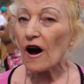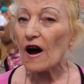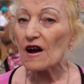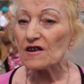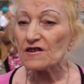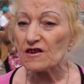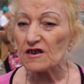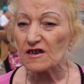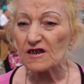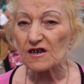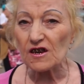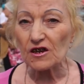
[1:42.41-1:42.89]

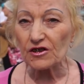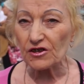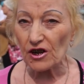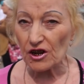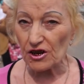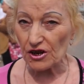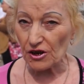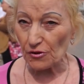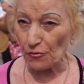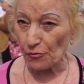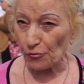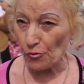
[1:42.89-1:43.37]
они с
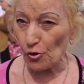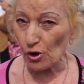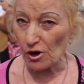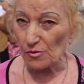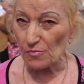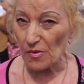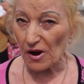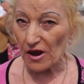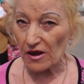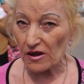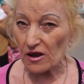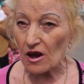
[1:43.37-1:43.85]
этой
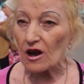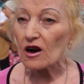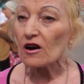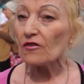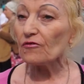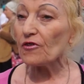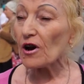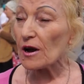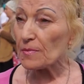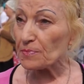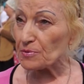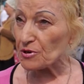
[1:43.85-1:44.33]
реформой
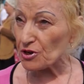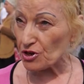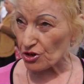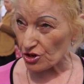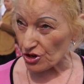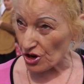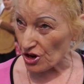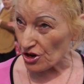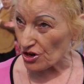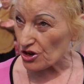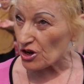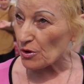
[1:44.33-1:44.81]

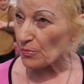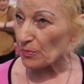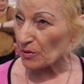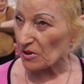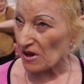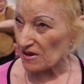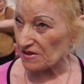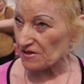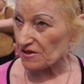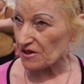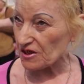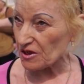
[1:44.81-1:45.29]
вообще не
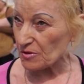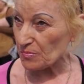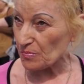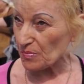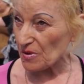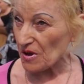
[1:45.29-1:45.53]
платить